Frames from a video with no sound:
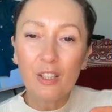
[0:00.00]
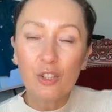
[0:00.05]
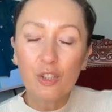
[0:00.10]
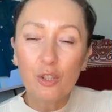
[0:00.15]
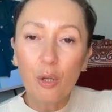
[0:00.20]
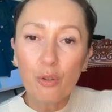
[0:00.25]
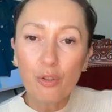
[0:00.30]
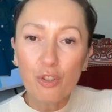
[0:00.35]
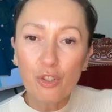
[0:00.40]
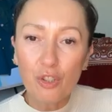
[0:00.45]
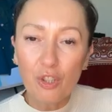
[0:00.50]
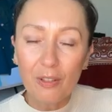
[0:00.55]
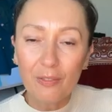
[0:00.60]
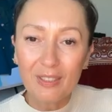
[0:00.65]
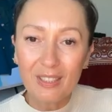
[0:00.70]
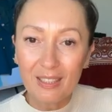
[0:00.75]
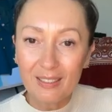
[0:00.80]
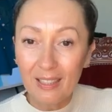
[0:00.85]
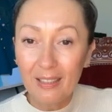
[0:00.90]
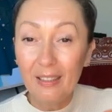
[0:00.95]
w
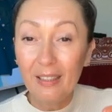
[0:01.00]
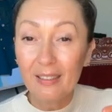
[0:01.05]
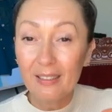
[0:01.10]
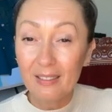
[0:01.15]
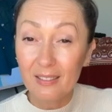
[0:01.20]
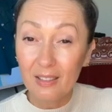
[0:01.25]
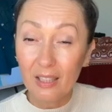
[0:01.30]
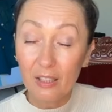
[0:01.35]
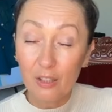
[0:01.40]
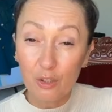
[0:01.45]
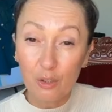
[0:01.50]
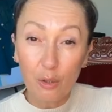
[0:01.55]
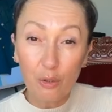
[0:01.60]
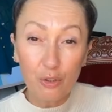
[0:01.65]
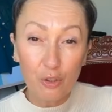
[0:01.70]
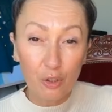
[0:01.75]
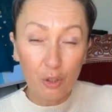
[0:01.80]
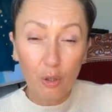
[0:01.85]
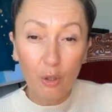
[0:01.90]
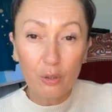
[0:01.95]
zależności, wskazana jest w
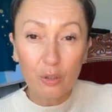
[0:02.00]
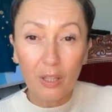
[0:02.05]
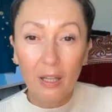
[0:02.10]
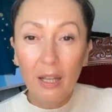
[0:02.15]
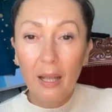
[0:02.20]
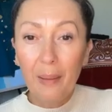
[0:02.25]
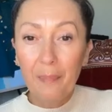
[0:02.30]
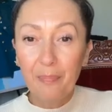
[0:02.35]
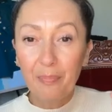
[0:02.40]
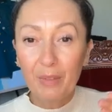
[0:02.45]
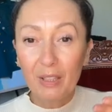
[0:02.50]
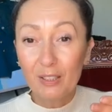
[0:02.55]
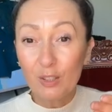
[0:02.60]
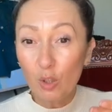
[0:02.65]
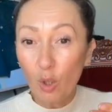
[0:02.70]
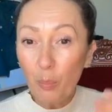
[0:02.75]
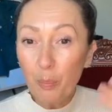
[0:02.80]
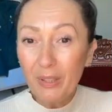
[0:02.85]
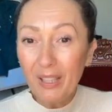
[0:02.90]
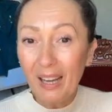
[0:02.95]
zależności od
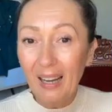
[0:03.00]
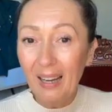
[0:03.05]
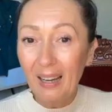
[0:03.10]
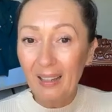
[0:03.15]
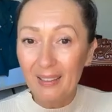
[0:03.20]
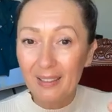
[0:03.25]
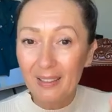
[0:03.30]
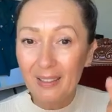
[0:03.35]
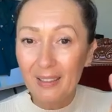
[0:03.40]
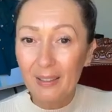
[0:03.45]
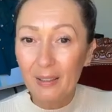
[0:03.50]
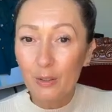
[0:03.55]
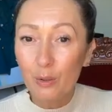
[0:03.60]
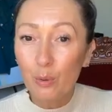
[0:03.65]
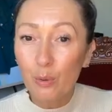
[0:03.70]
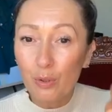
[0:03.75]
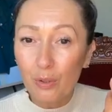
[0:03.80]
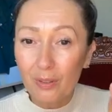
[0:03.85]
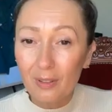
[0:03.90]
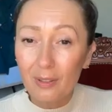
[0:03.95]
mm, stopnia e,
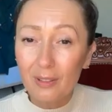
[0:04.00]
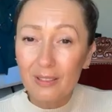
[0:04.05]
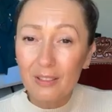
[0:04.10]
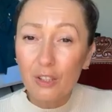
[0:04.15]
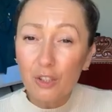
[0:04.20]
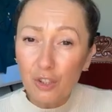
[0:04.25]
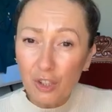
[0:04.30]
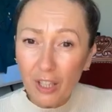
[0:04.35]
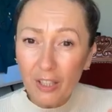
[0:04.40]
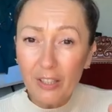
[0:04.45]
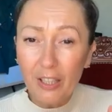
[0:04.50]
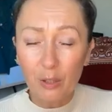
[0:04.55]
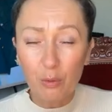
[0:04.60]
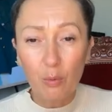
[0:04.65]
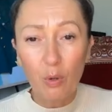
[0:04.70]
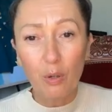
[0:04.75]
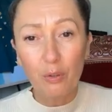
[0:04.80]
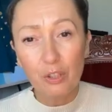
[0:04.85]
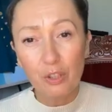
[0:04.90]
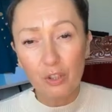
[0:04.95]
e,
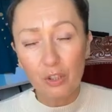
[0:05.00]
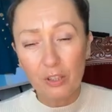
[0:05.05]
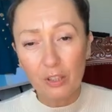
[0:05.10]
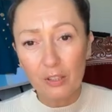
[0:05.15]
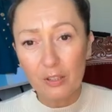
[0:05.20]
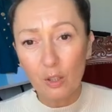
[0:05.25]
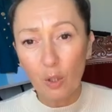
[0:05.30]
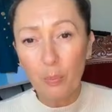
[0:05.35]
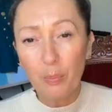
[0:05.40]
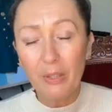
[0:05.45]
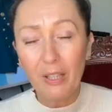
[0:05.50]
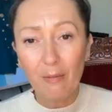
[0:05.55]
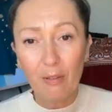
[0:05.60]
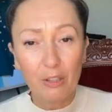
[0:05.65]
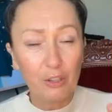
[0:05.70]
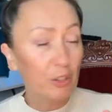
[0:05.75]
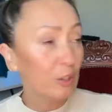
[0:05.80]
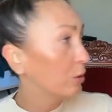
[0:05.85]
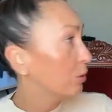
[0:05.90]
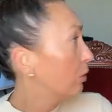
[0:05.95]
zniszczenia dłoni, czy też
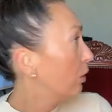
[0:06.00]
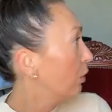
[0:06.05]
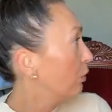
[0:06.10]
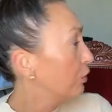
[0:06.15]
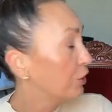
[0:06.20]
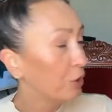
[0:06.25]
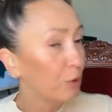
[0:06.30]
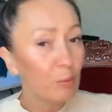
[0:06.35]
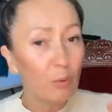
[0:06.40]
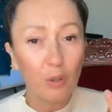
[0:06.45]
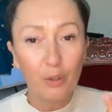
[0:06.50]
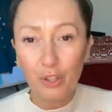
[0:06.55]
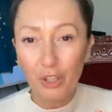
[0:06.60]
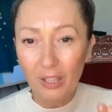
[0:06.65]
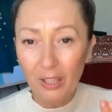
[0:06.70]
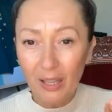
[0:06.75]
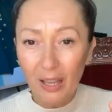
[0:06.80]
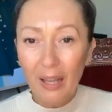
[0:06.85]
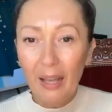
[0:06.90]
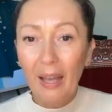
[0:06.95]
stopnia właśnie suchości
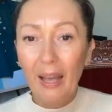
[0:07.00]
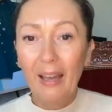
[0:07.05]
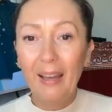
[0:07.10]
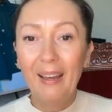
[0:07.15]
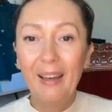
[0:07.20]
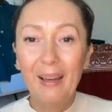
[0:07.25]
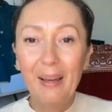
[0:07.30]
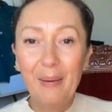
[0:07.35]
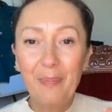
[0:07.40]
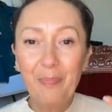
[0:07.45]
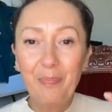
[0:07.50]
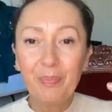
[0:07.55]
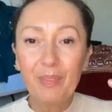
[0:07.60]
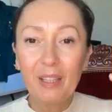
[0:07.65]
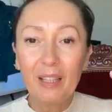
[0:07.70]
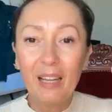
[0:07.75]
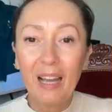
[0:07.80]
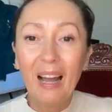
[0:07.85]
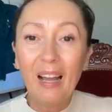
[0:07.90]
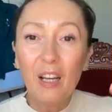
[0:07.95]
dłoni, e,
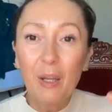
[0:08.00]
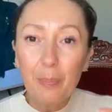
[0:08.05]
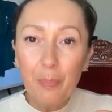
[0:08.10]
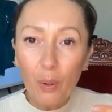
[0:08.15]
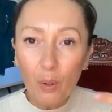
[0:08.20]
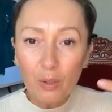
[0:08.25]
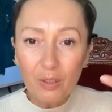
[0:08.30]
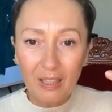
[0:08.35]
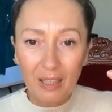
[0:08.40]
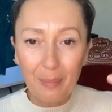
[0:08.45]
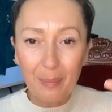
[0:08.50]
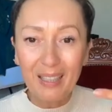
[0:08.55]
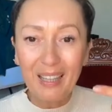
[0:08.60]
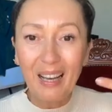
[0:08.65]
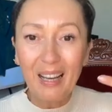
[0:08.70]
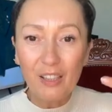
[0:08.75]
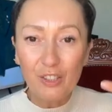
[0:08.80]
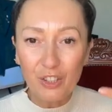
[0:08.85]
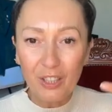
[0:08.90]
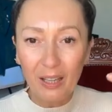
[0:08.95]
ale potem
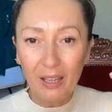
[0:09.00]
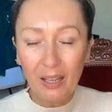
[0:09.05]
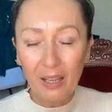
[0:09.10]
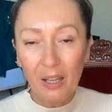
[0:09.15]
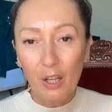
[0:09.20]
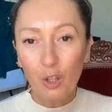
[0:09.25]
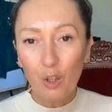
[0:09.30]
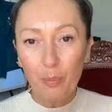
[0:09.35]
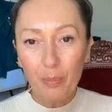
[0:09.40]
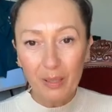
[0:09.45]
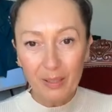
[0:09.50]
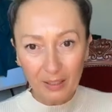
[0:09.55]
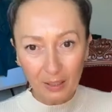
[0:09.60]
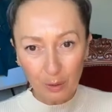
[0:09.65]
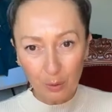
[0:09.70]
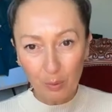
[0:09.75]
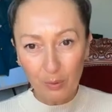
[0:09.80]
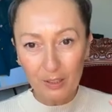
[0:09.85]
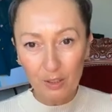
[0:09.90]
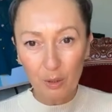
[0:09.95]
każda
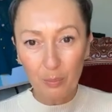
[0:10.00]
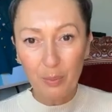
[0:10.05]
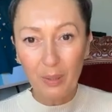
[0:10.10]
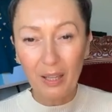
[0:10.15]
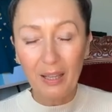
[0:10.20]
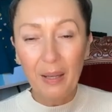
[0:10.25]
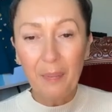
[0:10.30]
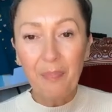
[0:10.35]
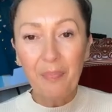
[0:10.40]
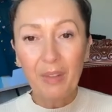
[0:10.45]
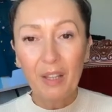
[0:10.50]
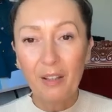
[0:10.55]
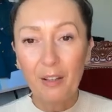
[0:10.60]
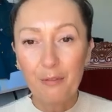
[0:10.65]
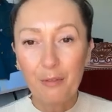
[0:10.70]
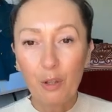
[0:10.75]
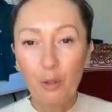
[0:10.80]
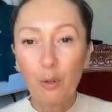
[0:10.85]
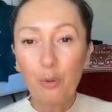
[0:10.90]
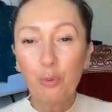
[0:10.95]
kobieta, która sobie
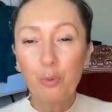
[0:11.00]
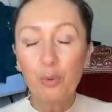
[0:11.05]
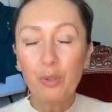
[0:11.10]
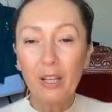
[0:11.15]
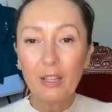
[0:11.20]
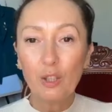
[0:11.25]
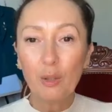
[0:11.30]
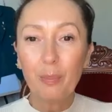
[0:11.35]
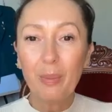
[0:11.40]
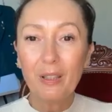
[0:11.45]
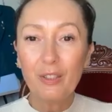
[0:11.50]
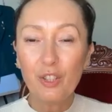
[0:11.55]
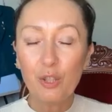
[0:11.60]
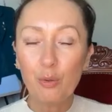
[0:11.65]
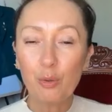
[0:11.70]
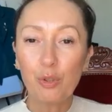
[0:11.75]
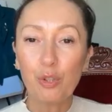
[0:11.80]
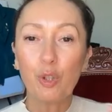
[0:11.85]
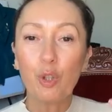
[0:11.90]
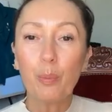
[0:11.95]
e, wykonuje, to
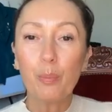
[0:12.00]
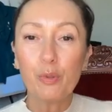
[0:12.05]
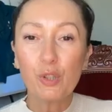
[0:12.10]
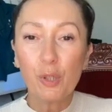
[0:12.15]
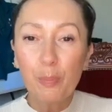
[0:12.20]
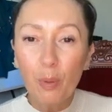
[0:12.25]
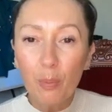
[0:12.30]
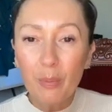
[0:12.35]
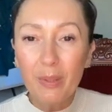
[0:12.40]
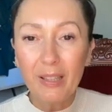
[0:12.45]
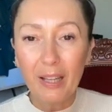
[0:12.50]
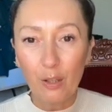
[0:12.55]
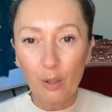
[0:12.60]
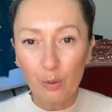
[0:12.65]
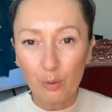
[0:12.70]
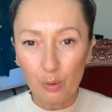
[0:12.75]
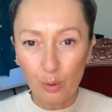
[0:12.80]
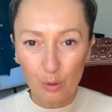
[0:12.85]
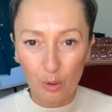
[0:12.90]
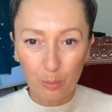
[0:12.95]
będzie już tylko
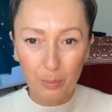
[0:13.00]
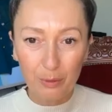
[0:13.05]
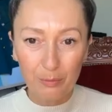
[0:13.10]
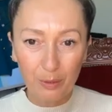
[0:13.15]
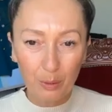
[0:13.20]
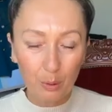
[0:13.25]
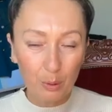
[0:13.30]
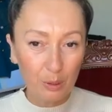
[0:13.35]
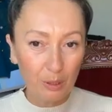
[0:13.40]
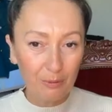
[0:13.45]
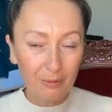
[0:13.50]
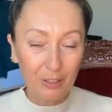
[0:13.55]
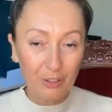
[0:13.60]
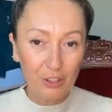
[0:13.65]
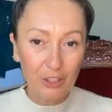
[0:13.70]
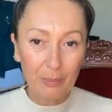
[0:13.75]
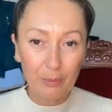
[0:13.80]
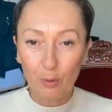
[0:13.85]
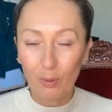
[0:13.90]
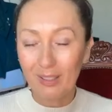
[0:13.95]
przypominająco sobie
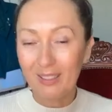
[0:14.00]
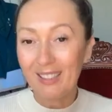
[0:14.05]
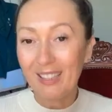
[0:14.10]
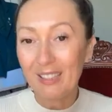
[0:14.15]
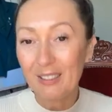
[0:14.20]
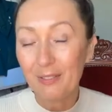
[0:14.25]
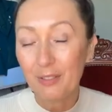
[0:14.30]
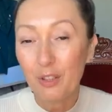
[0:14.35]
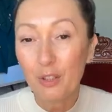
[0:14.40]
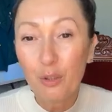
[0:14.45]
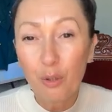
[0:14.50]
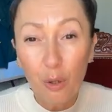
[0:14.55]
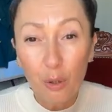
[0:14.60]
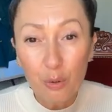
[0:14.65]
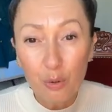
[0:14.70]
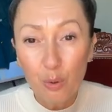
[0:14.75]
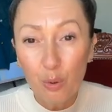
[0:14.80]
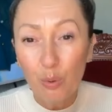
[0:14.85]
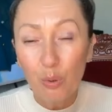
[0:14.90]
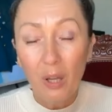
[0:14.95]
wykonywać, na przykład raz w
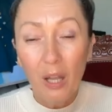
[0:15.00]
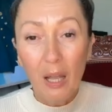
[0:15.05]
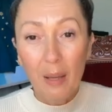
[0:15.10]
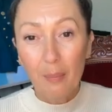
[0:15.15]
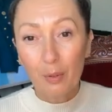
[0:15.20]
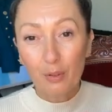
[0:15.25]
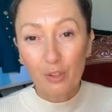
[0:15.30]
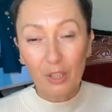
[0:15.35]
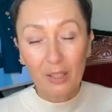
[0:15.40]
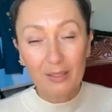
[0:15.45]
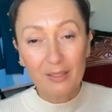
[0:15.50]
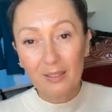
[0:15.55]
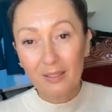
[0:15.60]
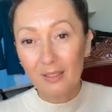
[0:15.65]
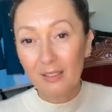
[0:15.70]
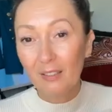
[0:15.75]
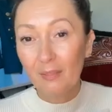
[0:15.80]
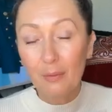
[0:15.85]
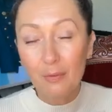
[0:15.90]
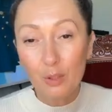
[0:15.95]
tygodniu,
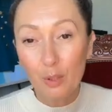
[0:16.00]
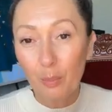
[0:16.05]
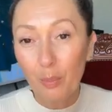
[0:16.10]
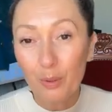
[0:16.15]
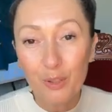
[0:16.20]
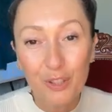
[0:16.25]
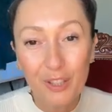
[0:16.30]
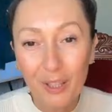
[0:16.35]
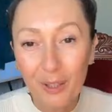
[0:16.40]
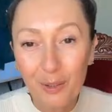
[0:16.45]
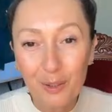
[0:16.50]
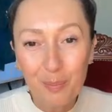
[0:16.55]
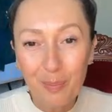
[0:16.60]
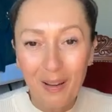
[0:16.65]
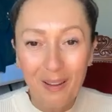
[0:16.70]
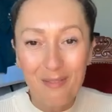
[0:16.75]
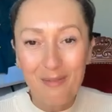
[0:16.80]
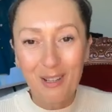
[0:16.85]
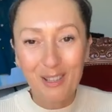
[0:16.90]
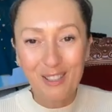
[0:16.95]
podczas, nie wiem, sobotniego
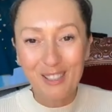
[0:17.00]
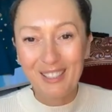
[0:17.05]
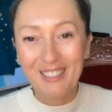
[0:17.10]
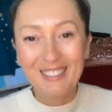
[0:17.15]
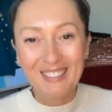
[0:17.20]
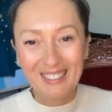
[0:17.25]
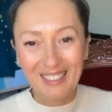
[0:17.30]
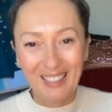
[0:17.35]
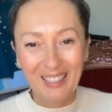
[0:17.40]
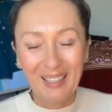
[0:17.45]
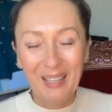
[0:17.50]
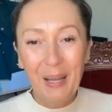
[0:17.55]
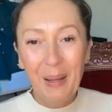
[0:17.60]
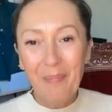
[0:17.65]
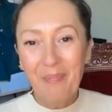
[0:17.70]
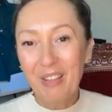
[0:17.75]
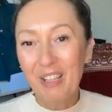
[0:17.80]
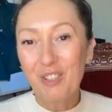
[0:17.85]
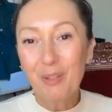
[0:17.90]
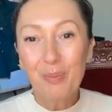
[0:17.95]
spa w łazience,
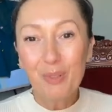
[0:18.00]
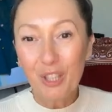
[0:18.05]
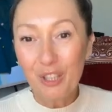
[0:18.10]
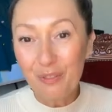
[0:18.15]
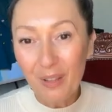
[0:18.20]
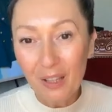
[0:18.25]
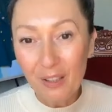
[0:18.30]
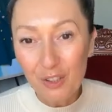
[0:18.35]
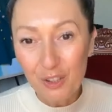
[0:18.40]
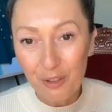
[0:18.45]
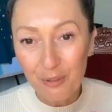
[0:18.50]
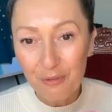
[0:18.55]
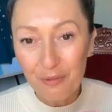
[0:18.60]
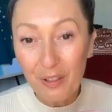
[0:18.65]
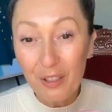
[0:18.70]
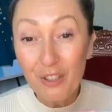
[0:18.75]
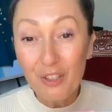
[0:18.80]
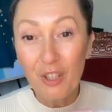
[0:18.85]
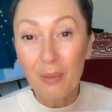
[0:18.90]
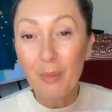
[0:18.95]
e, czy przed
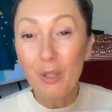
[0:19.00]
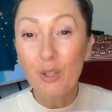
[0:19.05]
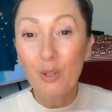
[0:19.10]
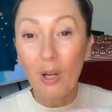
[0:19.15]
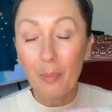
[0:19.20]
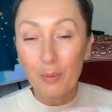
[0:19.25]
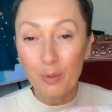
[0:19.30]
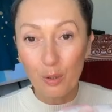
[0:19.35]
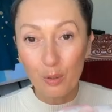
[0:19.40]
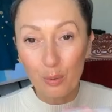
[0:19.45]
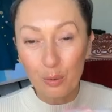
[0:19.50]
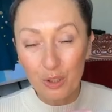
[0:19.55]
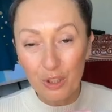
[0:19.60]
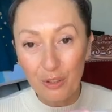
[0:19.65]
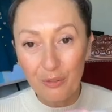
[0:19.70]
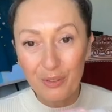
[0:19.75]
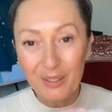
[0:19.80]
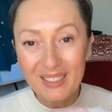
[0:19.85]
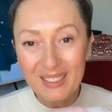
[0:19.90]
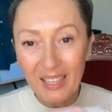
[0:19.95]
większym wyjściem i to
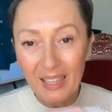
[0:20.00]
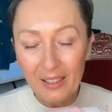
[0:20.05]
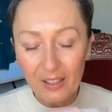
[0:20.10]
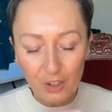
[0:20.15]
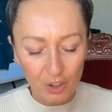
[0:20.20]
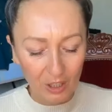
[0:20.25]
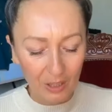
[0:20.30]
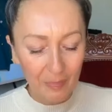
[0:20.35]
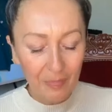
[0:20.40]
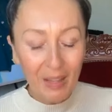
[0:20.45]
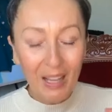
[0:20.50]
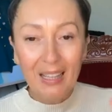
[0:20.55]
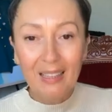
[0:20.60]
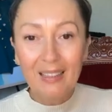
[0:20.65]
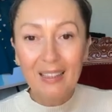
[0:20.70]
absolutnie wystarczy.